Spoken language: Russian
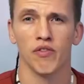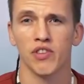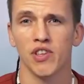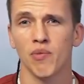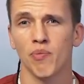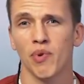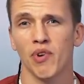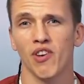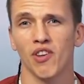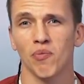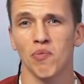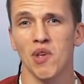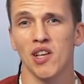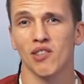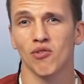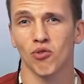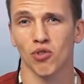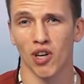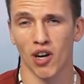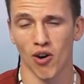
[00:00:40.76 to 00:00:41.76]
Всем привет,
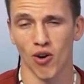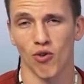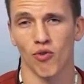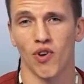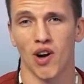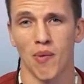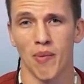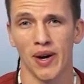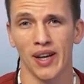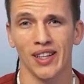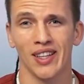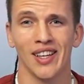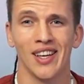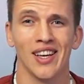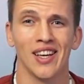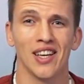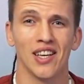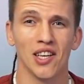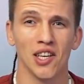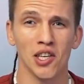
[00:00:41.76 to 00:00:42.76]
меня зовут Королев Роман.
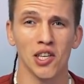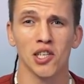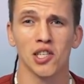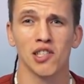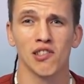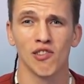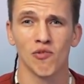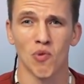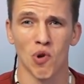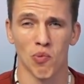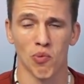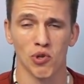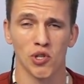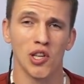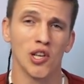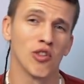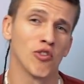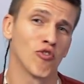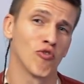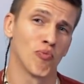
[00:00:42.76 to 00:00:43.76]
И если вы
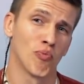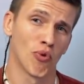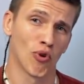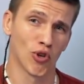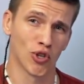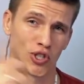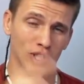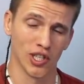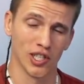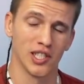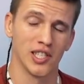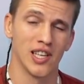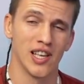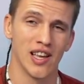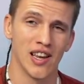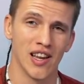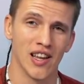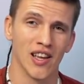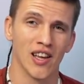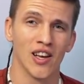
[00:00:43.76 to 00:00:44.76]
пропустили, то в прошлой
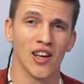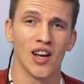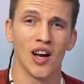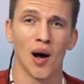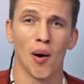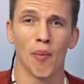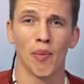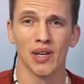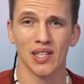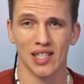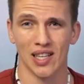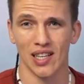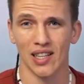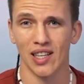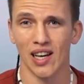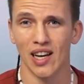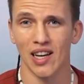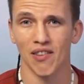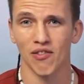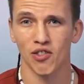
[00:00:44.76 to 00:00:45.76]
серии мы
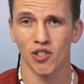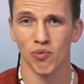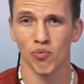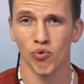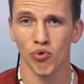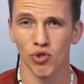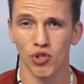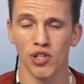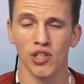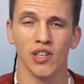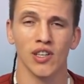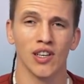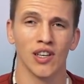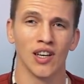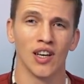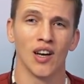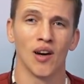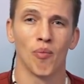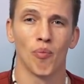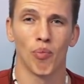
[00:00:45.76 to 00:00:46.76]
слетали в Джибути,
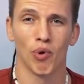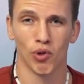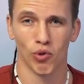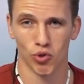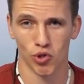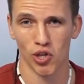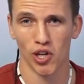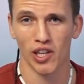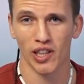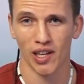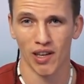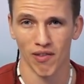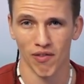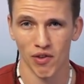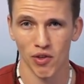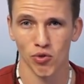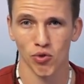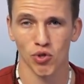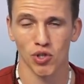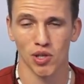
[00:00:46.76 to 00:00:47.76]
получили там
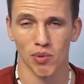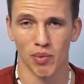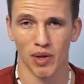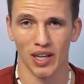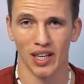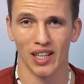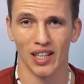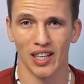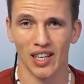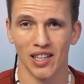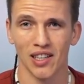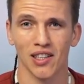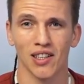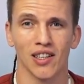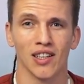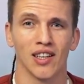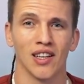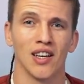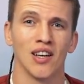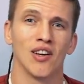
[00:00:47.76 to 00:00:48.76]
визу
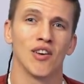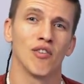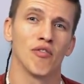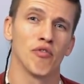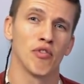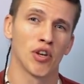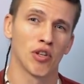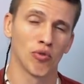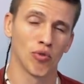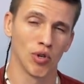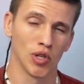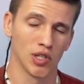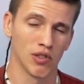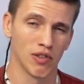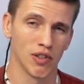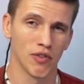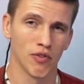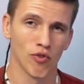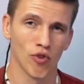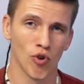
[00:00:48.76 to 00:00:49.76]
Сомалиленда, вернулись
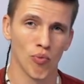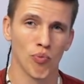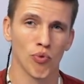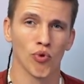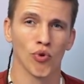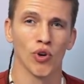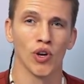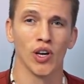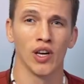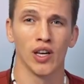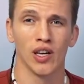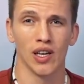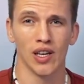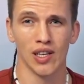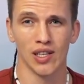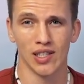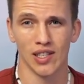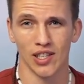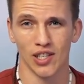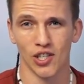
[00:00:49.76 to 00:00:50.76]
в Эфиопию
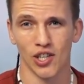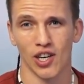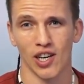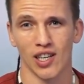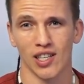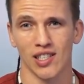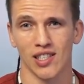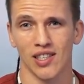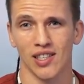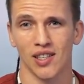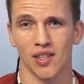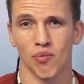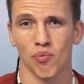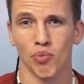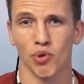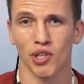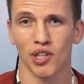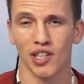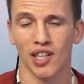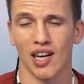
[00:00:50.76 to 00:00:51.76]
и сейчас
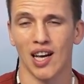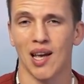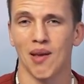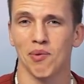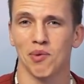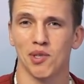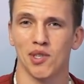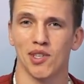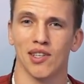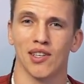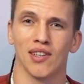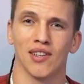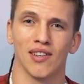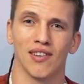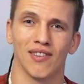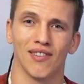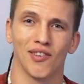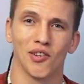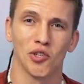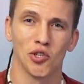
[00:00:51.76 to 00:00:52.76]
пытаемся
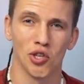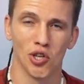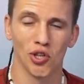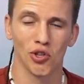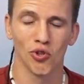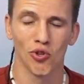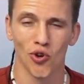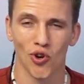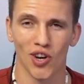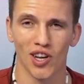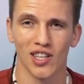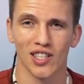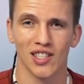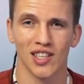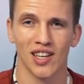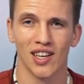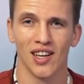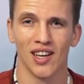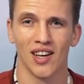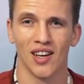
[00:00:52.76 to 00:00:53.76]
в очередной раз
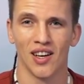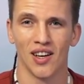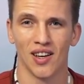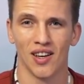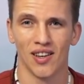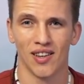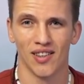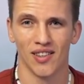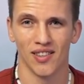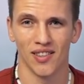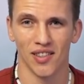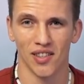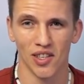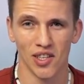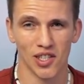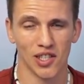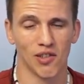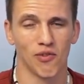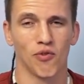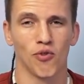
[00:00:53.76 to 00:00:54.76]

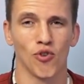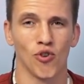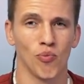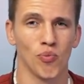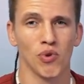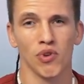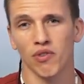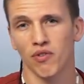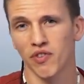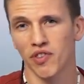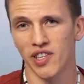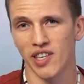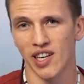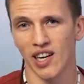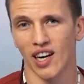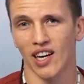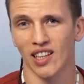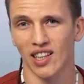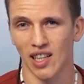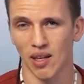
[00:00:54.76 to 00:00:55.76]
из Эфиопии
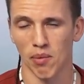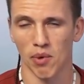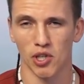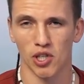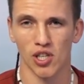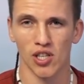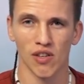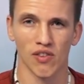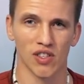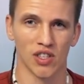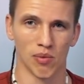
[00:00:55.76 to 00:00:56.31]
въехать на машине в